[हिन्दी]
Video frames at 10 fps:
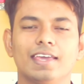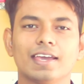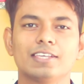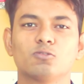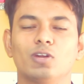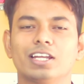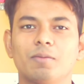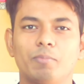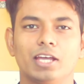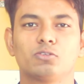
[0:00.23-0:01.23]
हे गाइज़
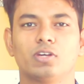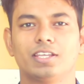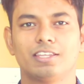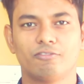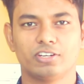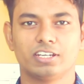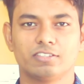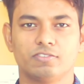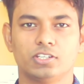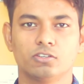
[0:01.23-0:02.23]
वेलकम बैक टू अनदर
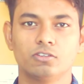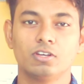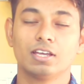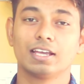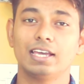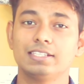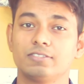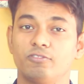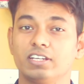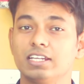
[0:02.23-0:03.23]
फिटनेस वीडियो
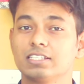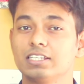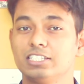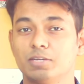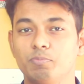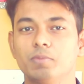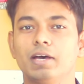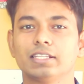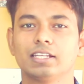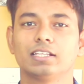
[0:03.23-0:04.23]
गाइज़ फिटनेस की जब भी
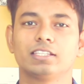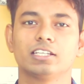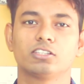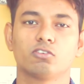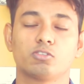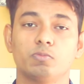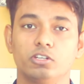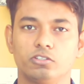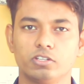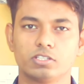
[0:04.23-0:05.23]
बात आती है तो उसमें
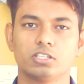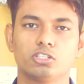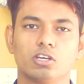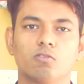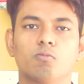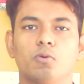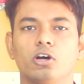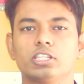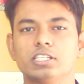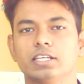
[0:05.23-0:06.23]
न्यूट्रिशन जो है वो
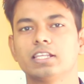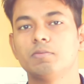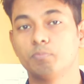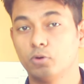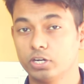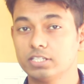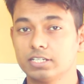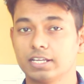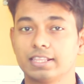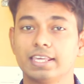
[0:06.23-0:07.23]
बहुत ही ज़्यादा इंपॉर्टेंस
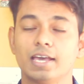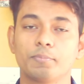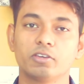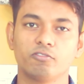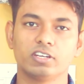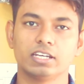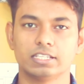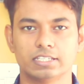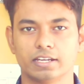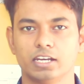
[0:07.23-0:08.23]
रखती है आपकी
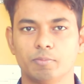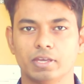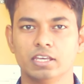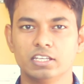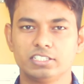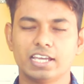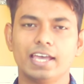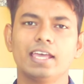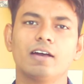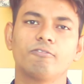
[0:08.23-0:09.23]
फिटनेस जर्नी में
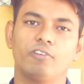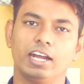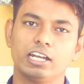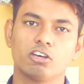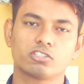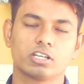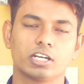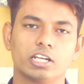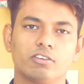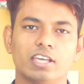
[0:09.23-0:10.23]
चाहे आप फैट लॉस कर
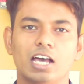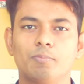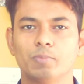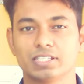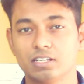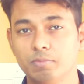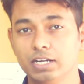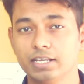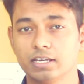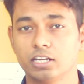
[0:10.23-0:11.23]
रहे हो या आप मसल
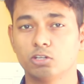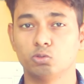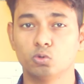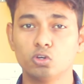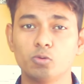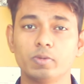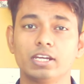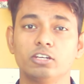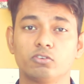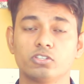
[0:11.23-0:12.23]
बिल्डिंग कर रहे हो दोनों में
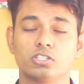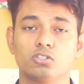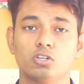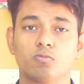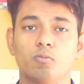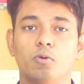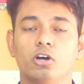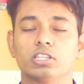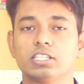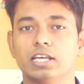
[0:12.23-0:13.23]
न्यूट्रिशन जो है वो
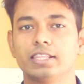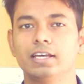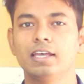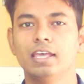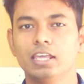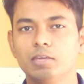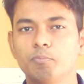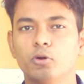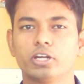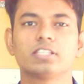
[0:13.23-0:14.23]
बहुत ही ज़्यादा
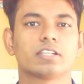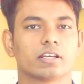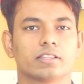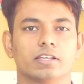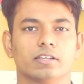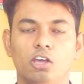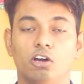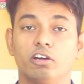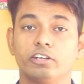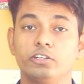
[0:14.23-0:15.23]
इंपॉर्टेंस रखता है
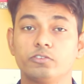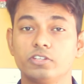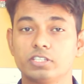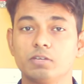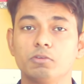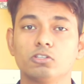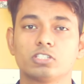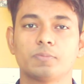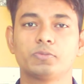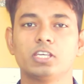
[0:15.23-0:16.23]
और न्यूट्रिशन में
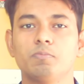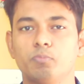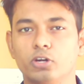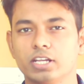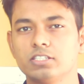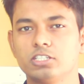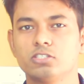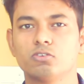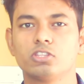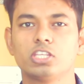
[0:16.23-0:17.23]
जो सबसे इंपॉर्टेंट
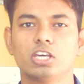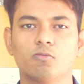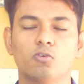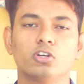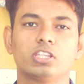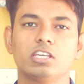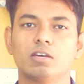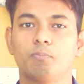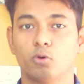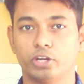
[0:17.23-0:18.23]
चीज़ होती है वो होती
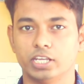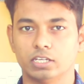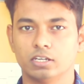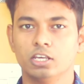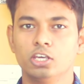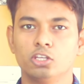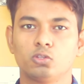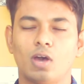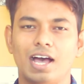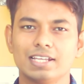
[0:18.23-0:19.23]
है प्रोटीन
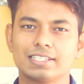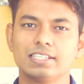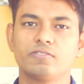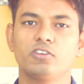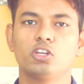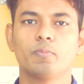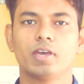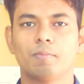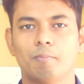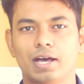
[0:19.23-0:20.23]
तो आज की इस वीडियो
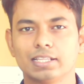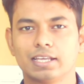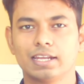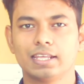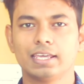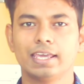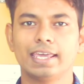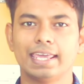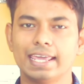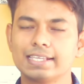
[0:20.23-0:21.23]
में हम बात करेंगे
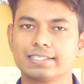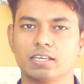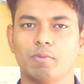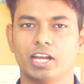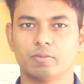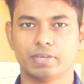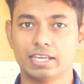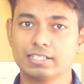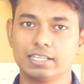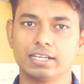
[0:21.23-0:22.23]
एग्स के बारे में
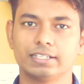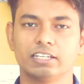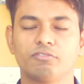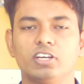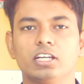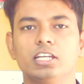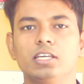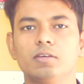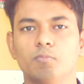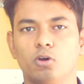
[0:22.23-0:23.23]
एग्स एक
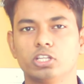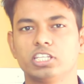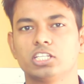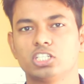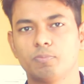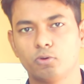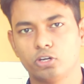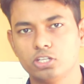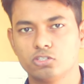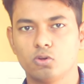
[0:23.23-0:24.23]
डेफिनेटली बहुत ही अच्छा
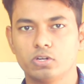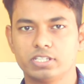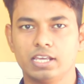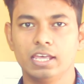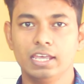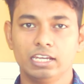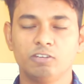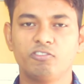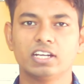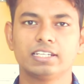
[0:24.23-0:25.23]
प्रोटीन सोर्स है
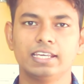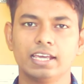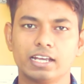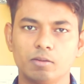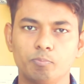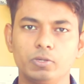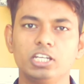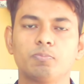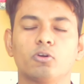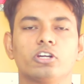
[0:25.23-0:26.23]
इनफैक्ट ये एक
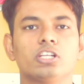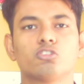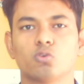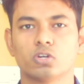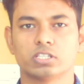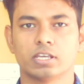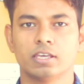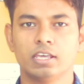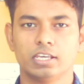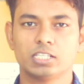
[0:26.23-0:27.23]
कंप्लीट प्रोटीन सोर्स
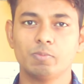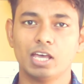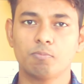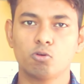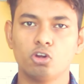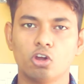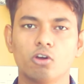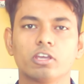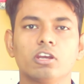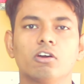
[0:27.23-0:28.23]
है इसमें आपको
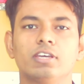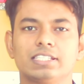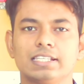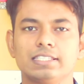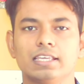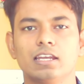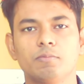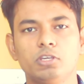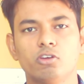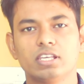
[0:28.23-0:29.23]
नौ के नौ
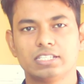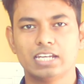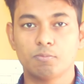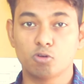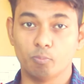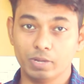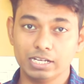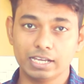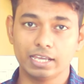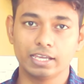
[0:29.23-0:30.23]
इसेंशियल अमीनो एसिड आपको
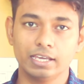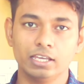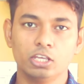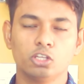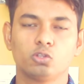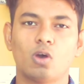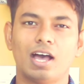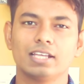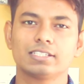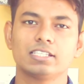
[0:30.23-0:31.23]
मिल जाएंगे तो
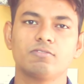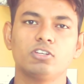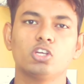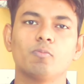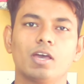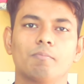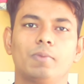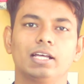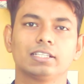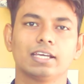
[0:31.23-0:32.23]
आज की इस वीडियो में
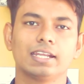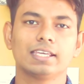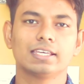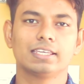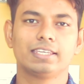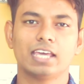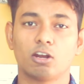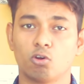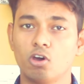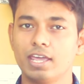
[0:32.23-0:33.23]
हम बात करेंगे कि
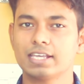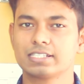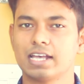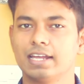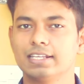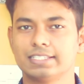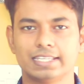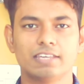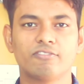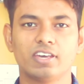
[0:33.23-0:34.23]
क्या रॉ एग्स खाना
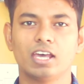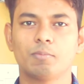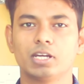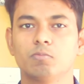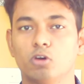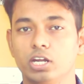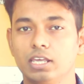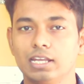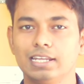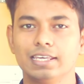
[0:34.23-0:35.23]
सेफ है हमारे
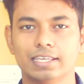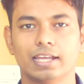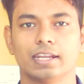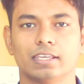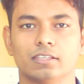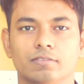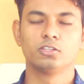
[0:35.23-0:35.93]
बॉडी के लिए या नहीं